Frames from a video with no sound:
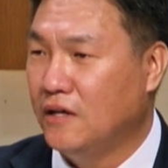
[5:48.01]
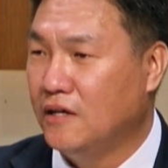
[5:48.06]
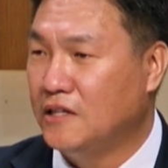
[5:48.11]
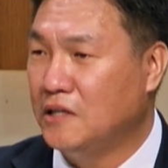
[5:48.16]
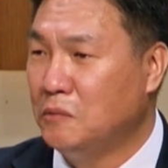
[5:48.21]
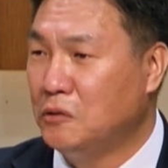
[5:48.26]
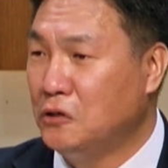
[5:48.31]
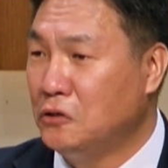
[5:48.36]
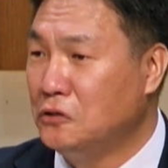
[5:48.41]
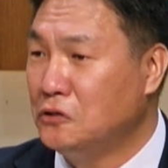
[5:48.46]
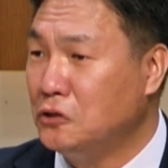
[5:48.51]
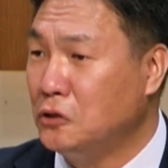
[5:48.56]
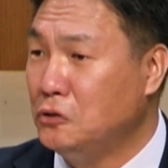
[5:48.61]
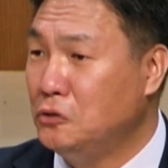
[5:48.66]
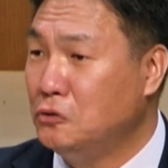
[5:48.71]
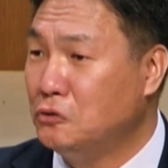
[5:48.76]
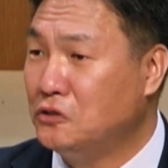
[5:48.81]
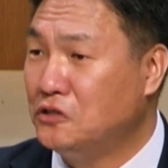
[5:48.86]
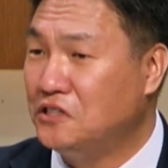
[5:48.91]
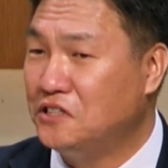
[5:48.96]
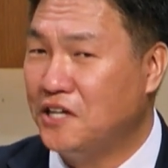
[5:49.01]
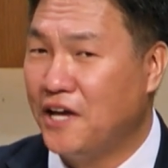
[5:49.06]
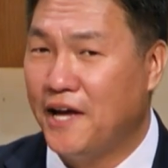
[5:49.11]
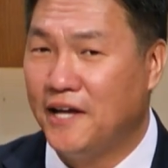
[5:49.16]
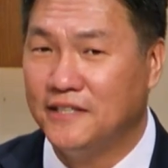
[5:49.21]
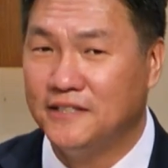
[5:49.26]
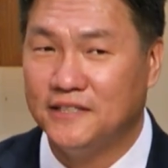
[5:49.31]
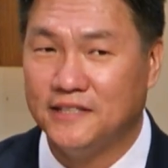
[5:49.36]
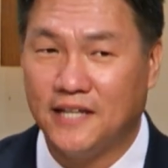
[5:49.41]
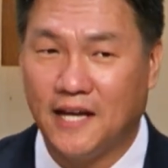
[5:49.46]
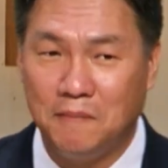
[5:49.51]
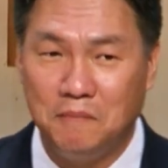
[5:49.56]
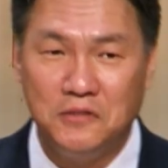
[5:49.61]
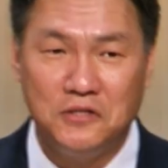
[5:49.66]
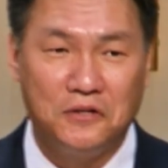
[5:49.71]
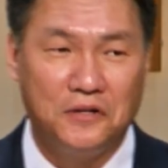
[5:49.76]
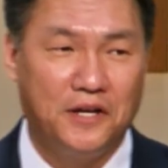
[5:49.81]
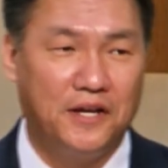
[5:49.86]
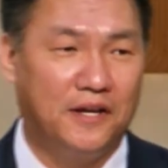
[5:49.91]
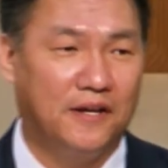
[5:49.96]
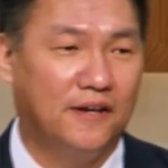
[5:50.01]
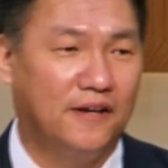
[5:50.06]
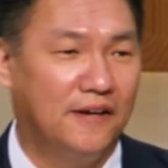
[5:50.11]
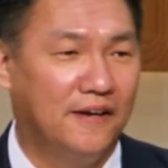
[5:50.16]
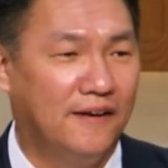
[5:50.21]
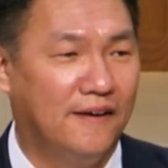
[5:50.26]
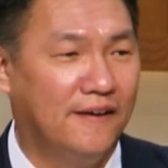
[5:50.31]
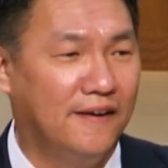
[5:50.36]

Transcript: 디모데전서 육 장 삼 절에